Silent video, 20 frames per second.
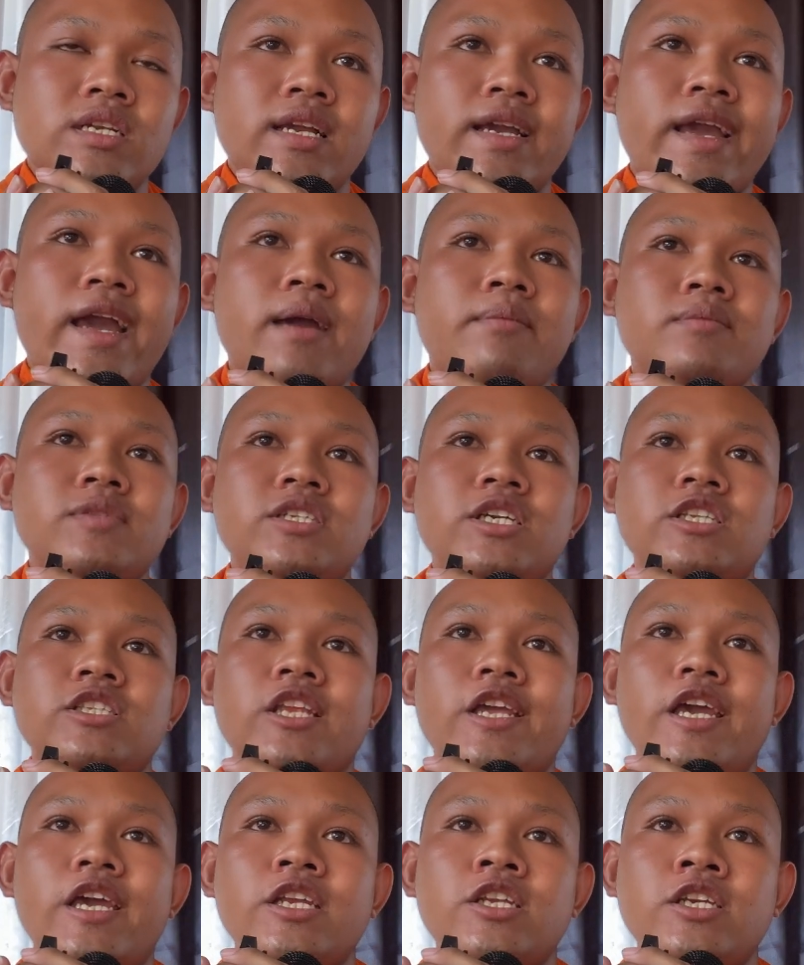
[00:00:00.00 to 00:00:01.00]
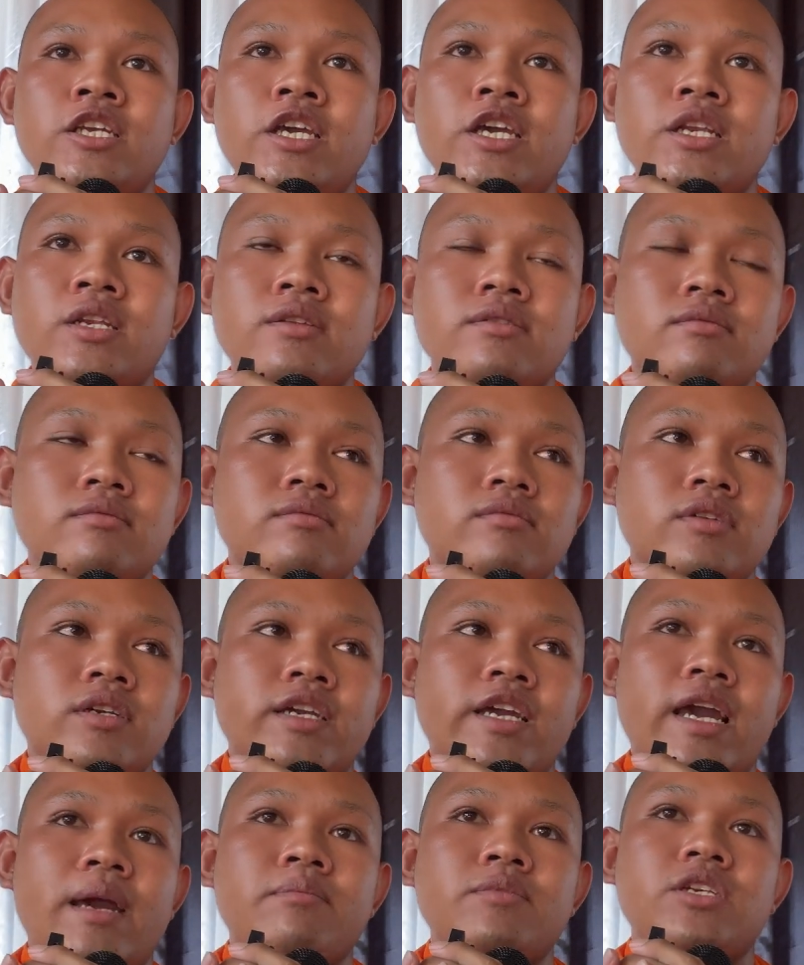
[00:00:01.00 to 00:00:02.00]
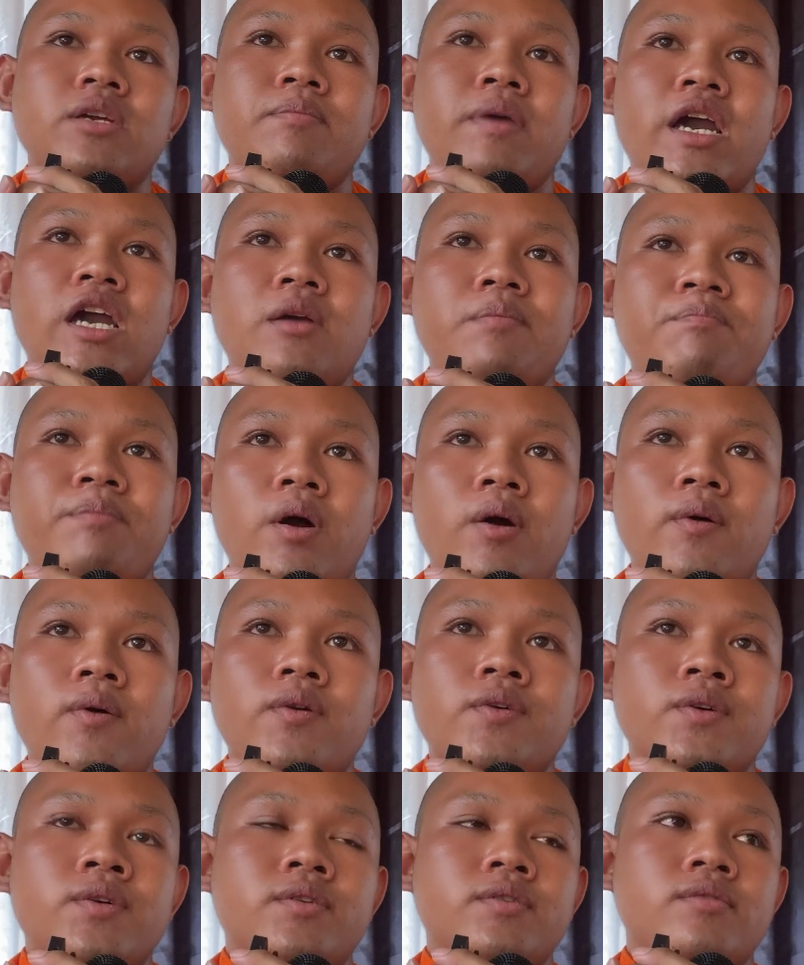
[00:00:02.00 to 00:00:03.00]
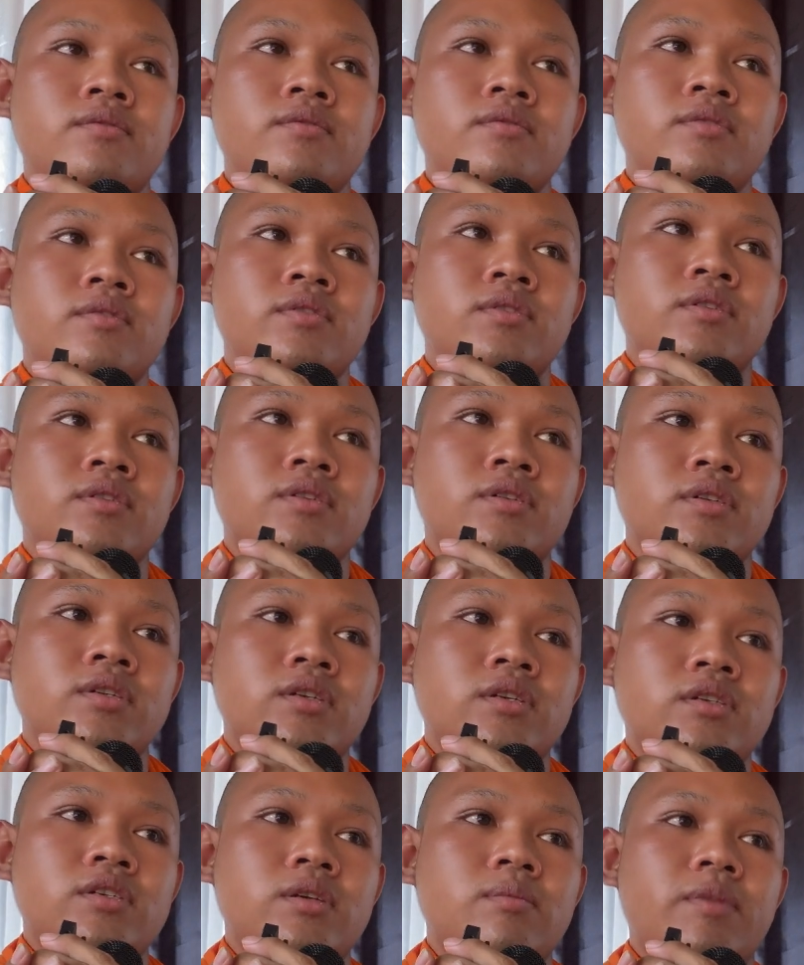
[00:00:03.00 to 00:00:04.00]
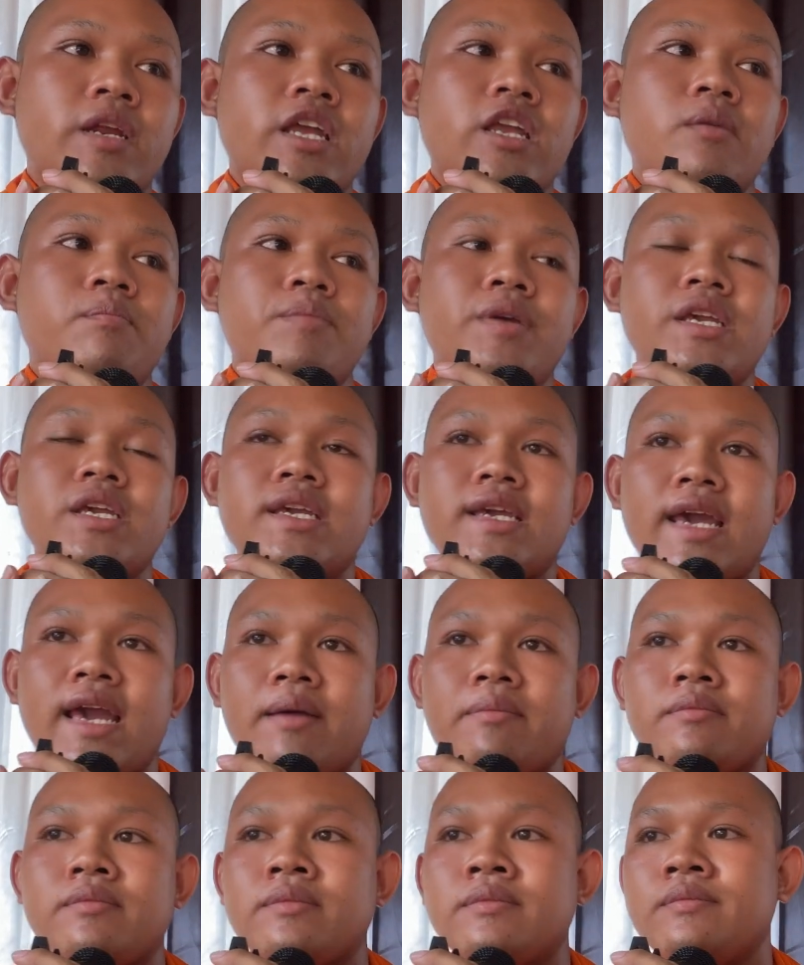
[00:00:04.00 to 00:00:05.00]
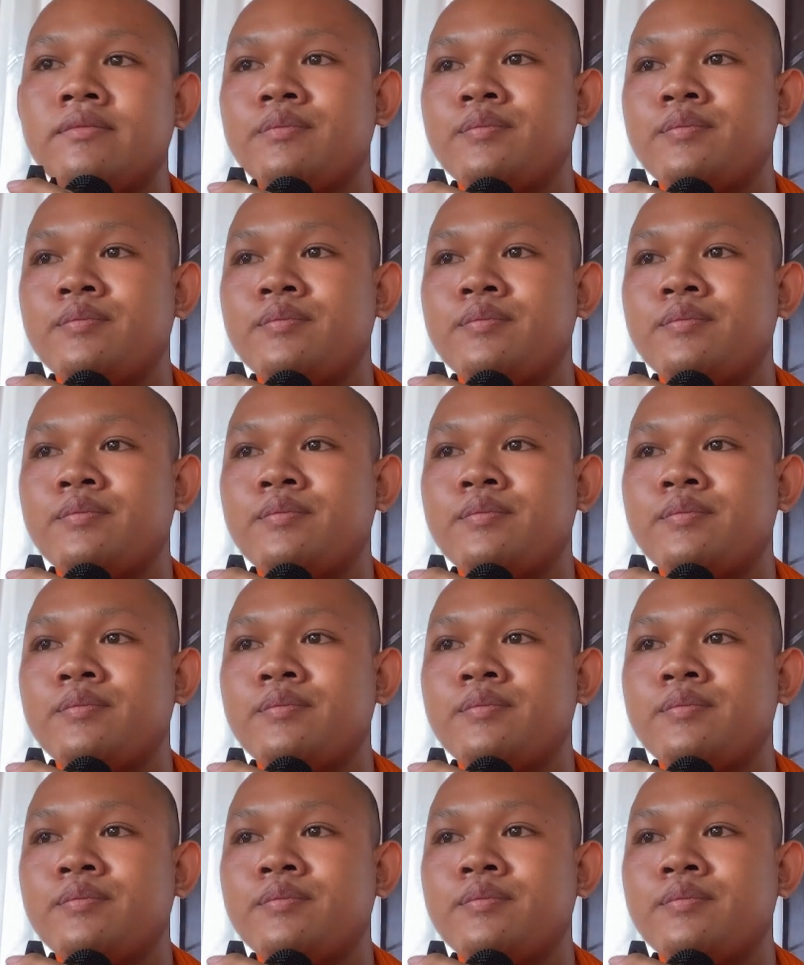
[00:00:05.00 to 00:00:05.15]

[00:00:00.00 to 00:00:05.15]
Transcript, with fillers: cam chỉ tia chiết cam chỉ phao bông xem ra dòng pi cam